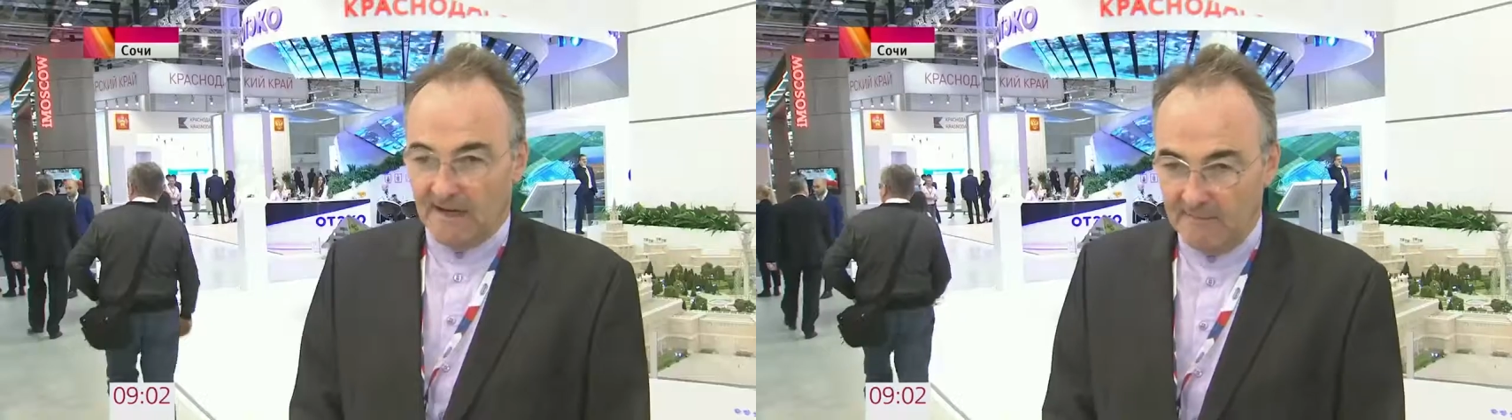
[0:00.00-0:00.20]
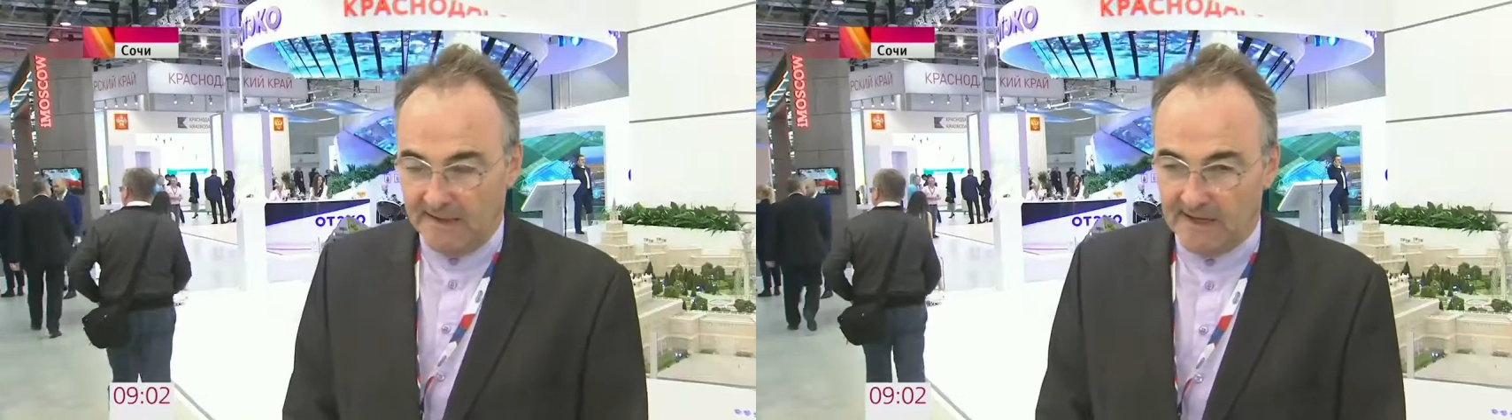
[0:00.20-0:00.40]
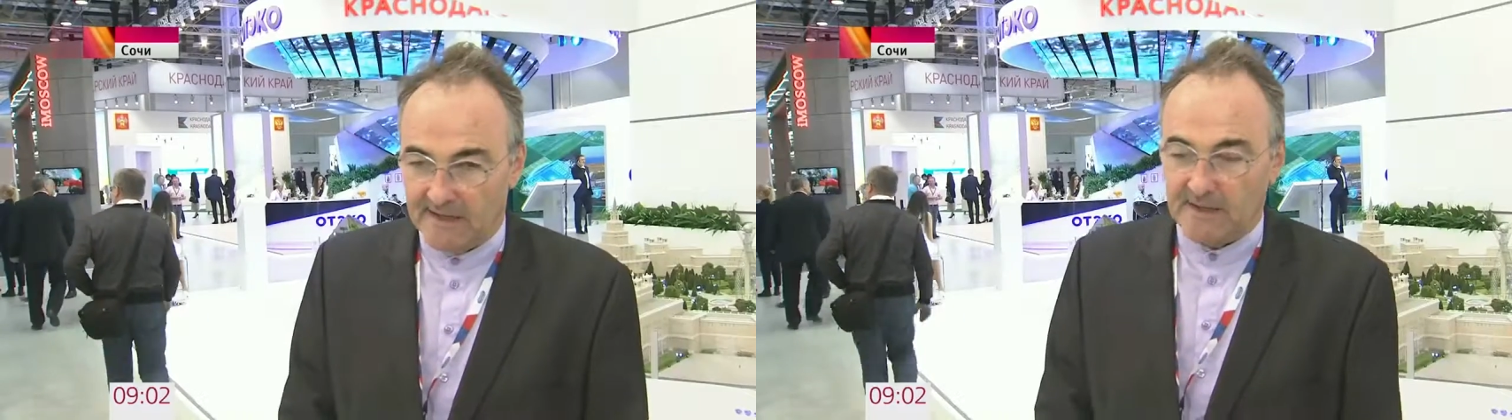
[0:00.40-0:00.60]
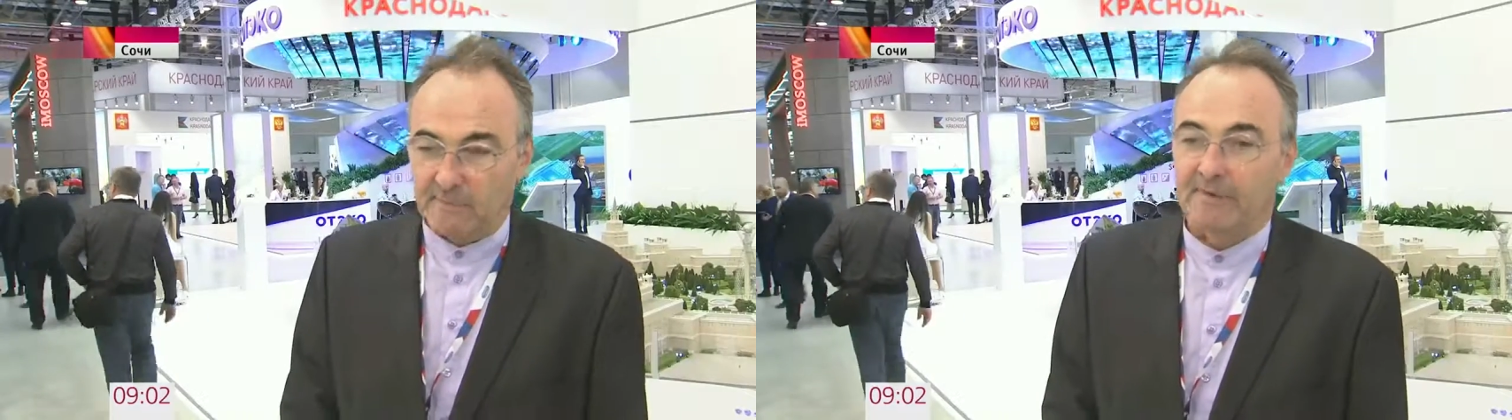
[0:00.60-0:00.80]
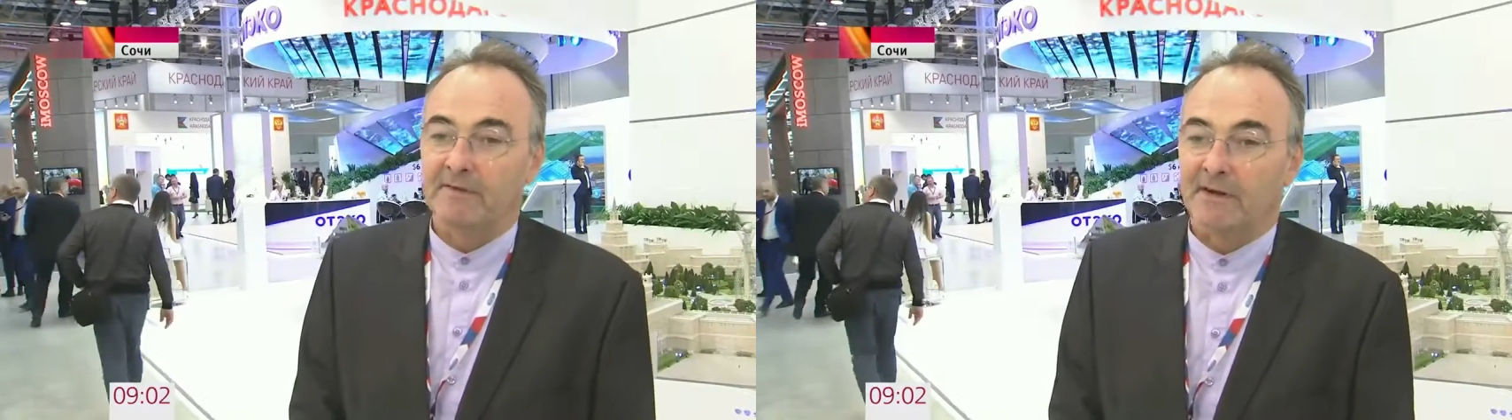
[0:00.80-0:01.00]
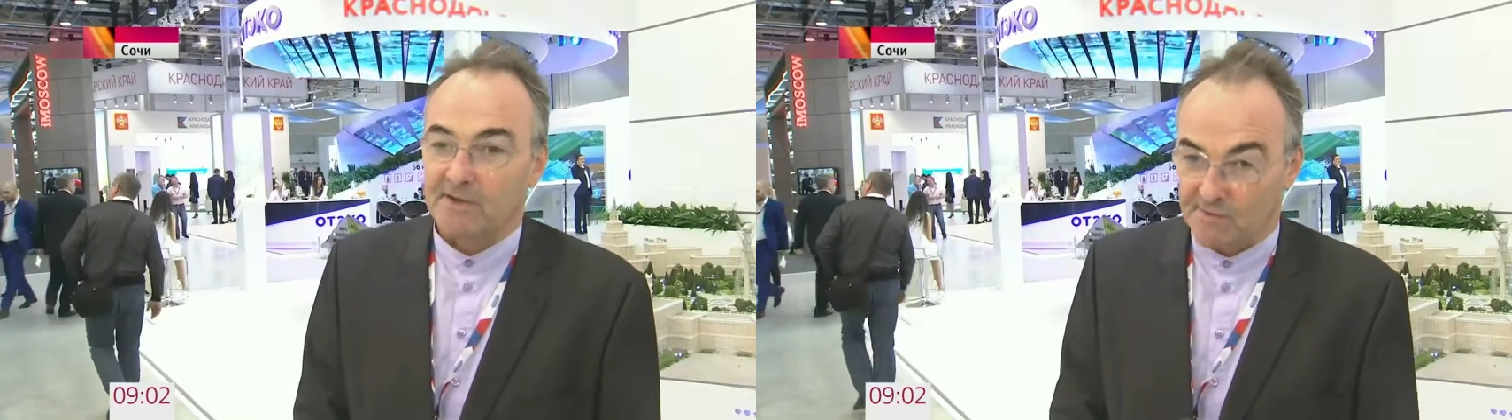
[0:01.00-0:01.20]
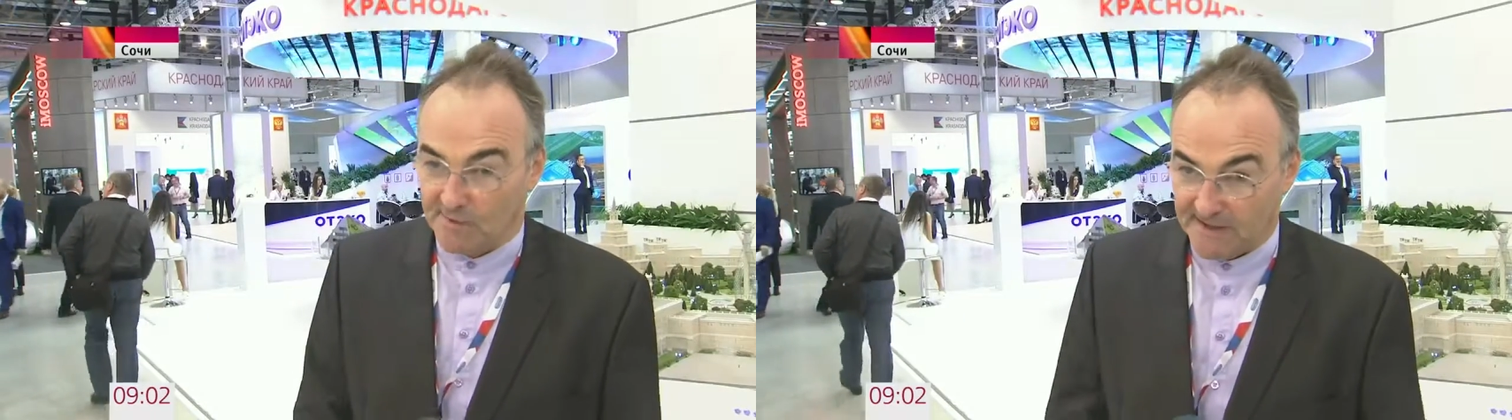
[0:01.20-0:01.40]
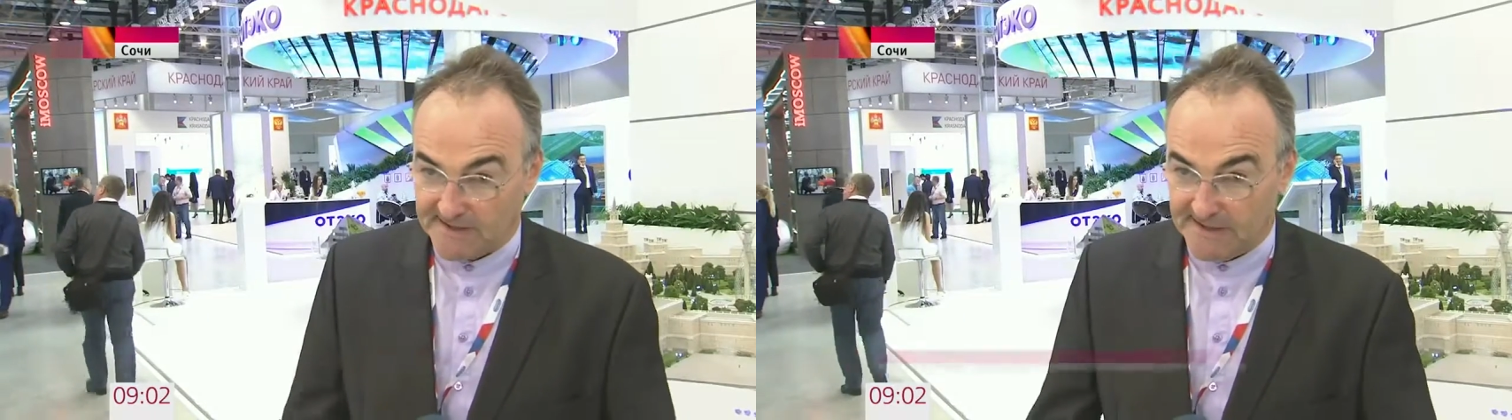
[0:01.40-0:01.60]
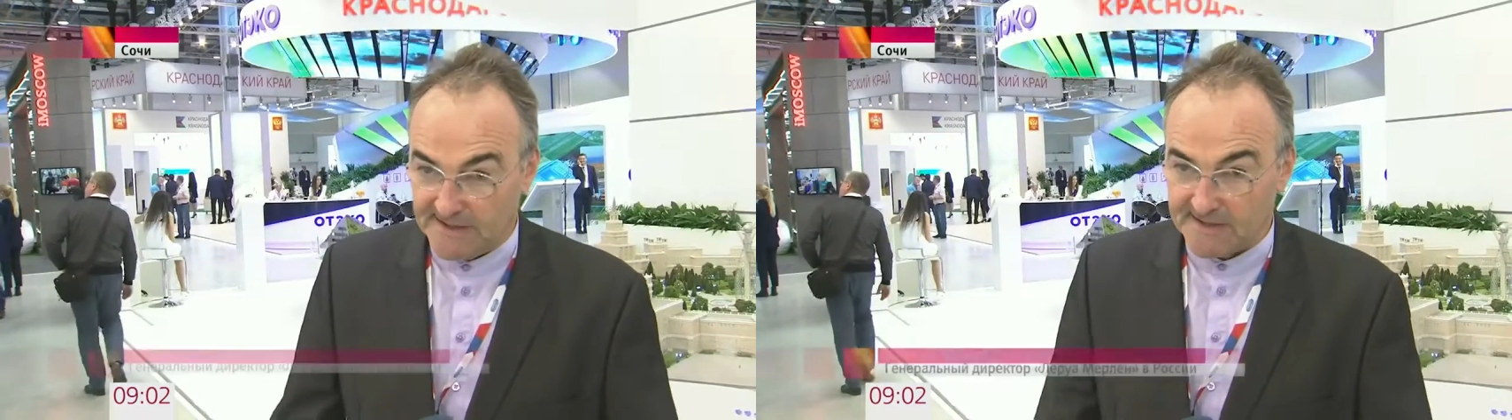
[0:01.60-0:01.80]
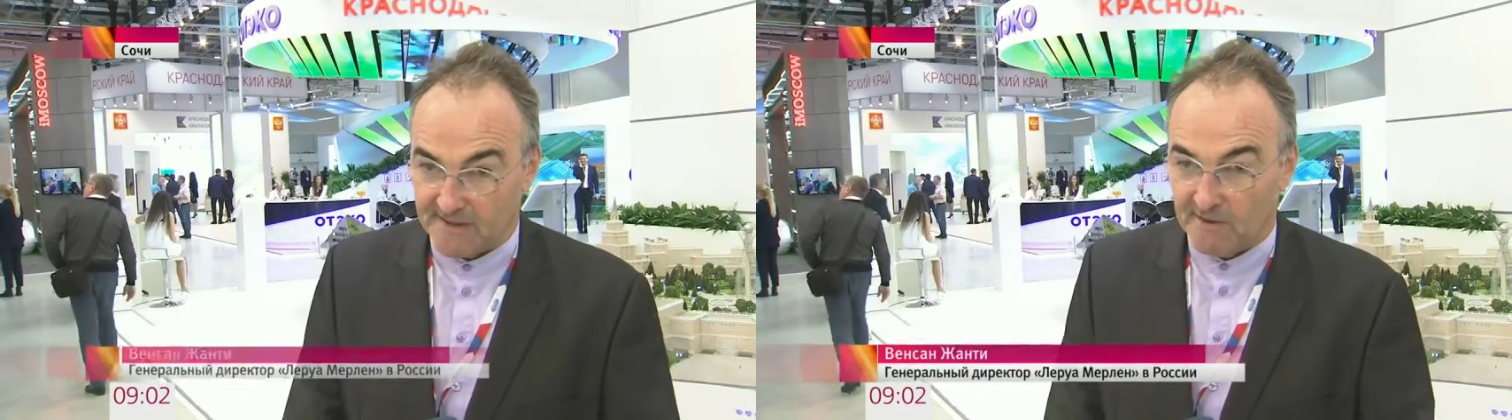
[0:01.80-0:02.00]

Для меня это первый раз, что я здесь.